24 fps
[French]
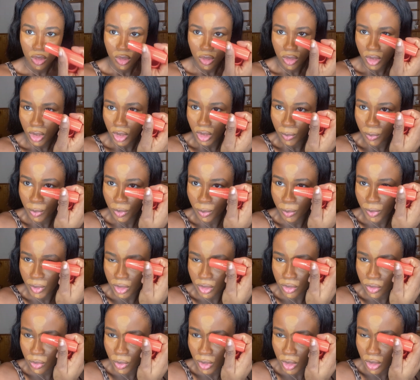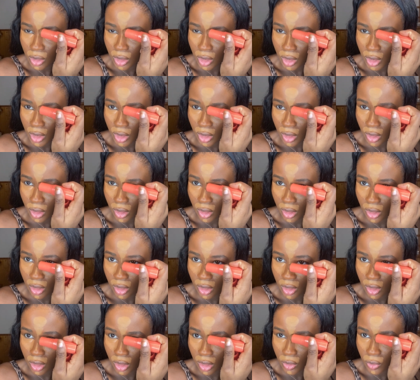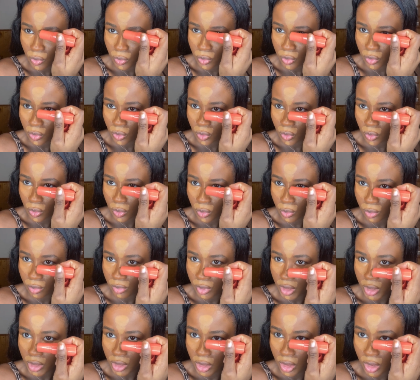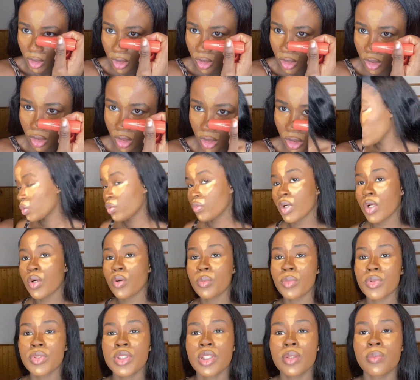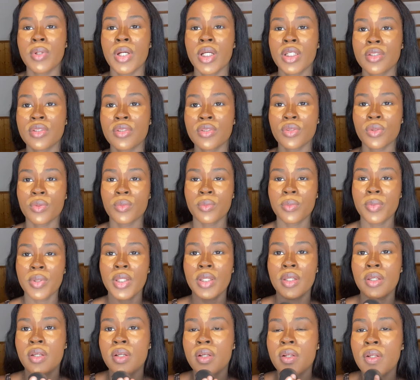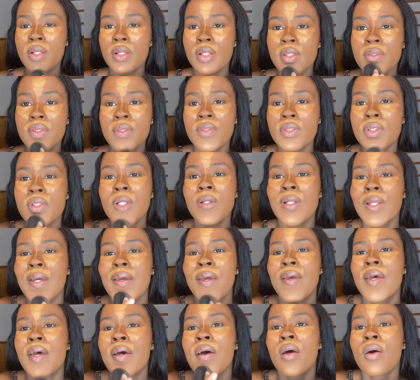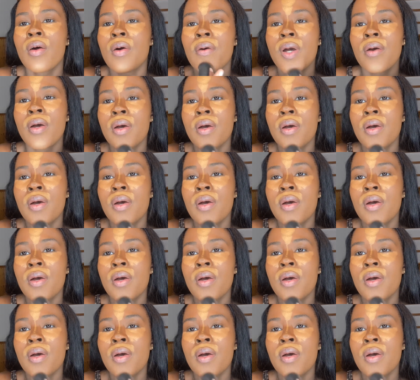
Voilà, pour pas qu'il soit très ou trop marqué. Donc on va commencer par estomper les zones claires.